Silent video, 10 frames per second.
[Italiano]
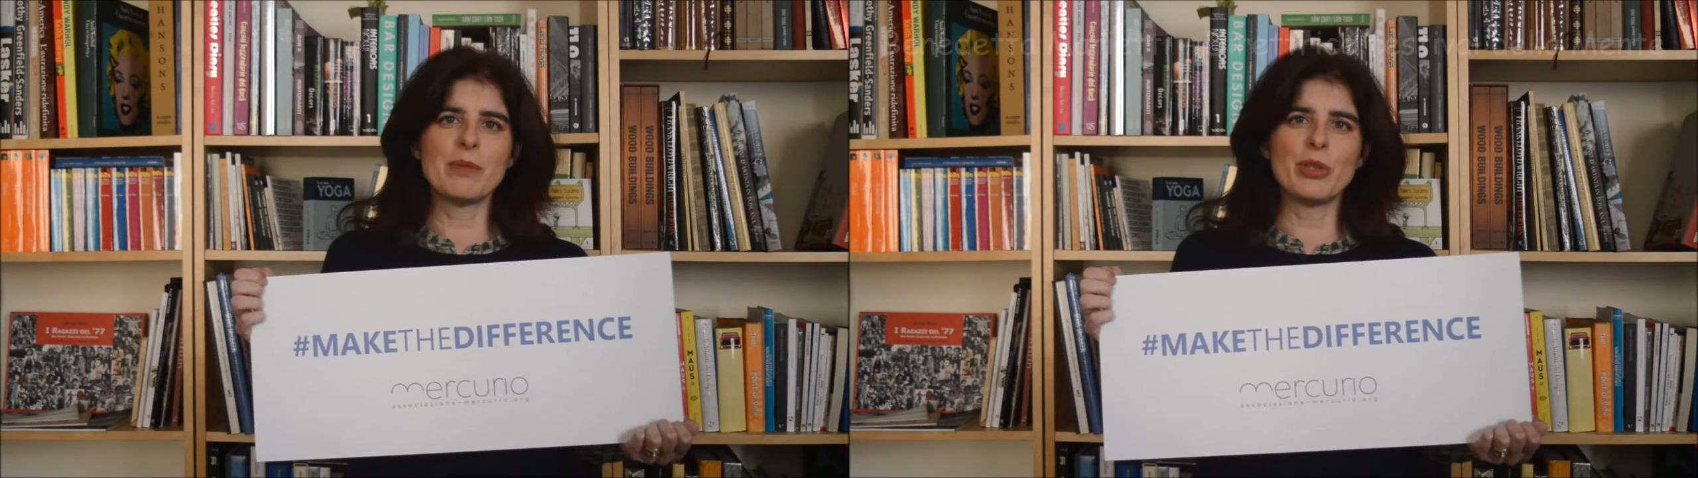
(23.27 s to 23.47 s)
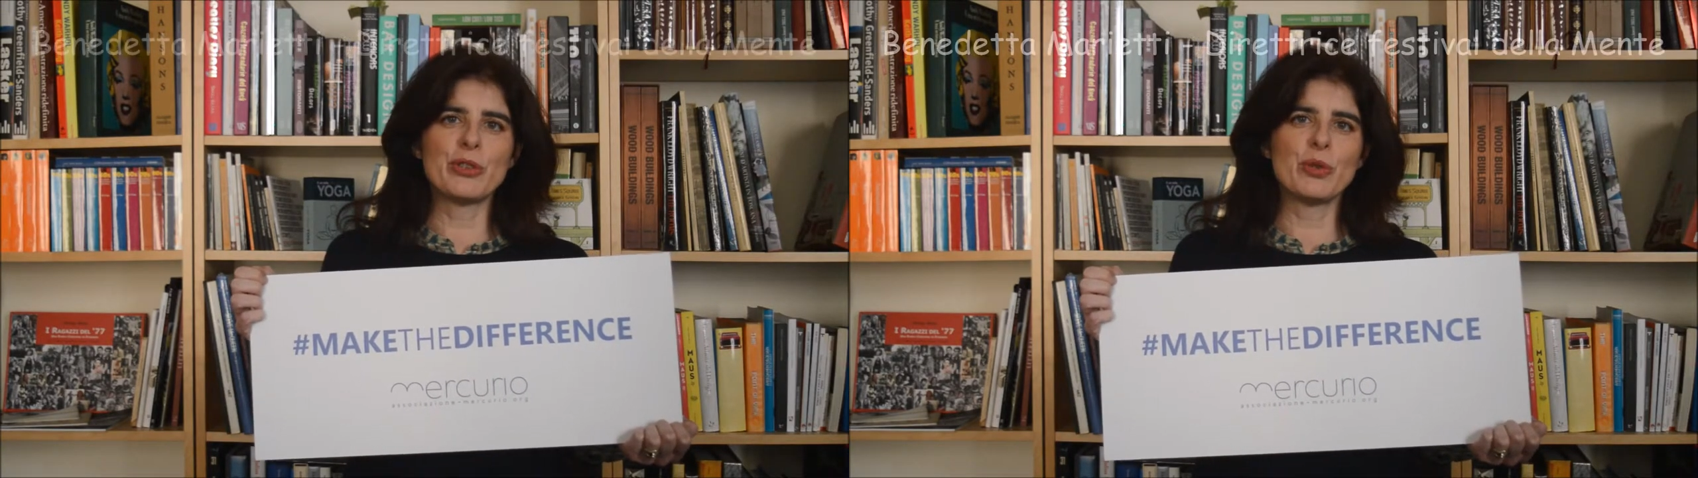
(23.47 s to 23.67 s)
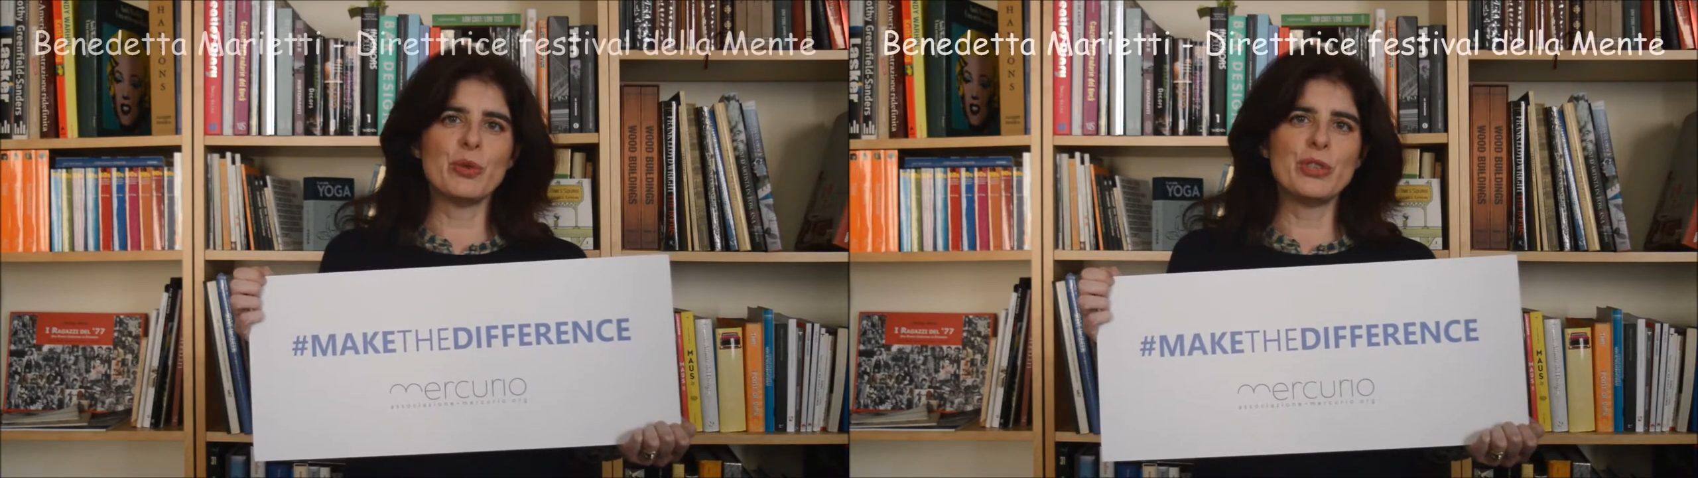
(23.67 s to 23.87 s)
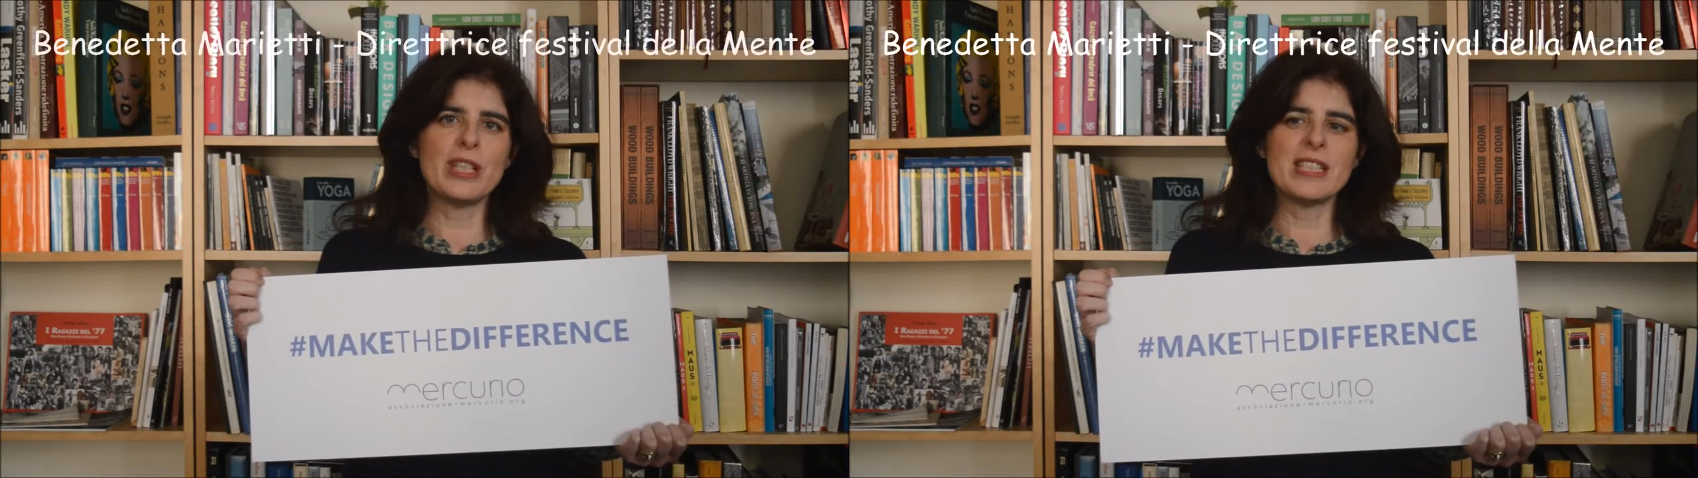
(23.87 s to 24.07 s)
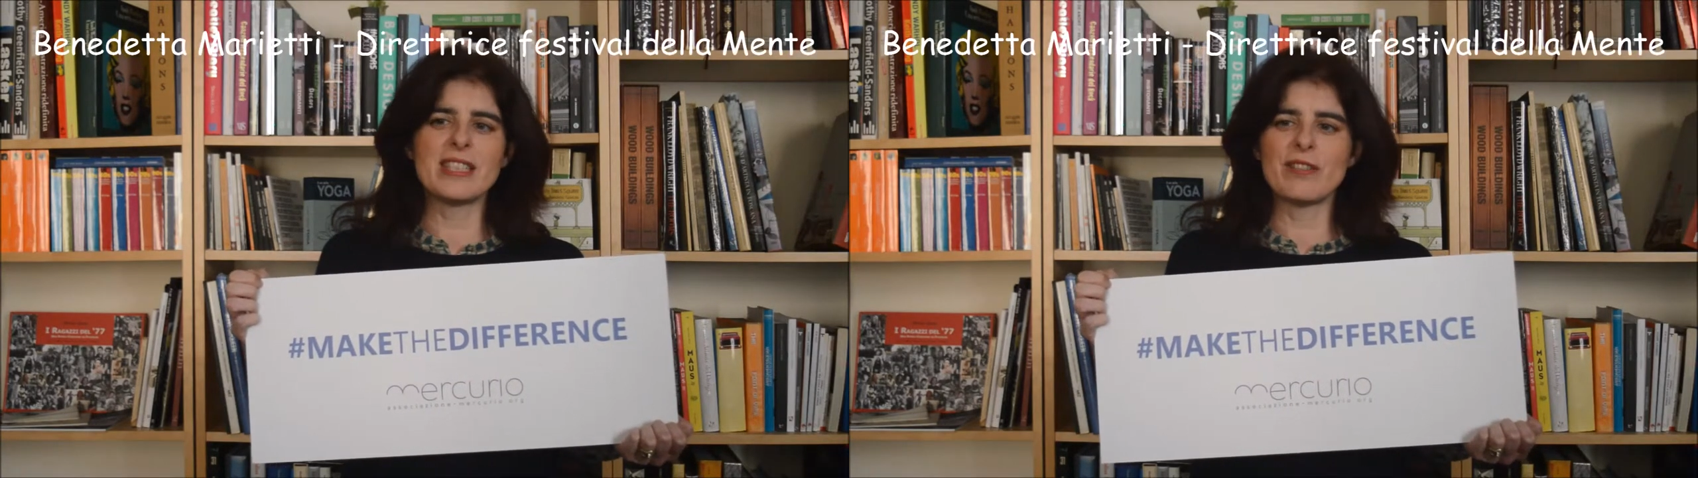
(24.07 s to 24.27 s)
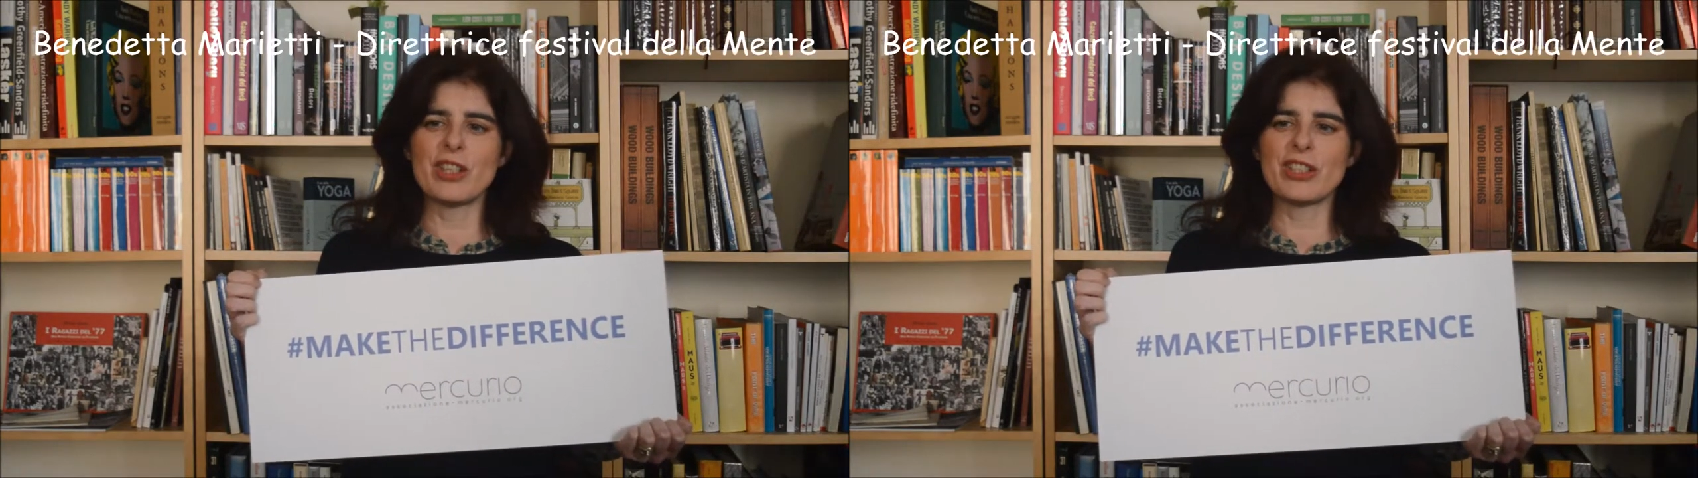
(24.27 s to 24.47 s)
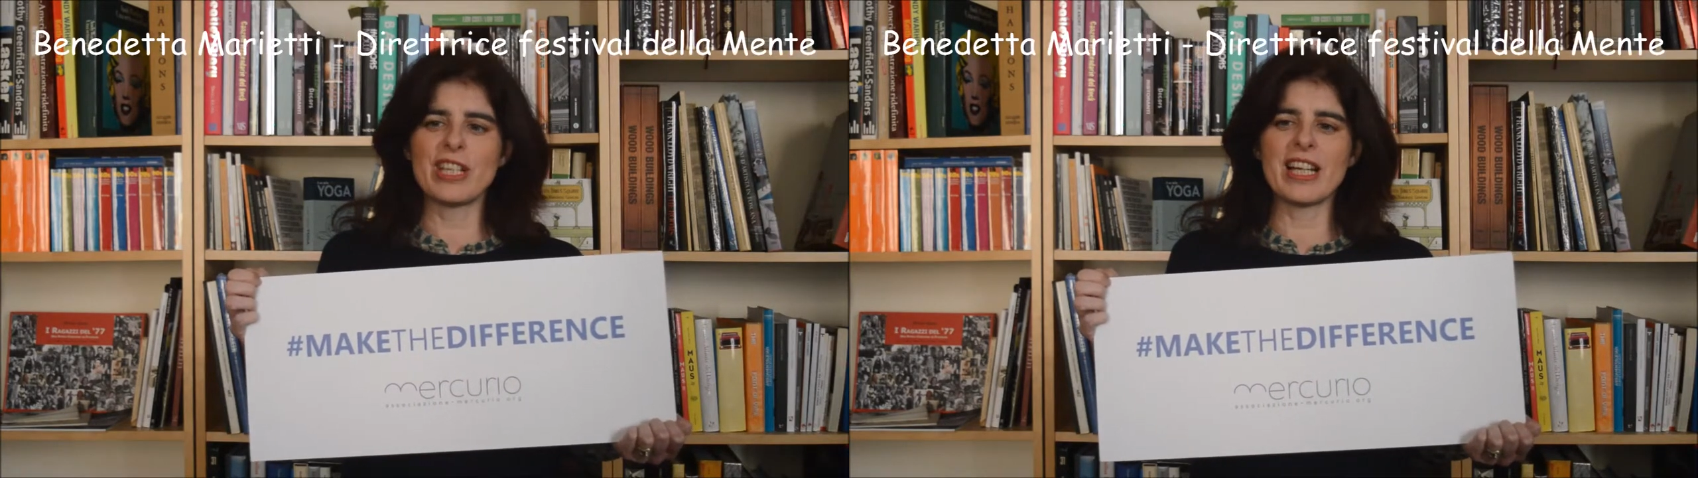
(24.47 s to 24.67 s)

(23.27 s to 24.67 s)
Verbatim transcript: molto utile, si rivolge ai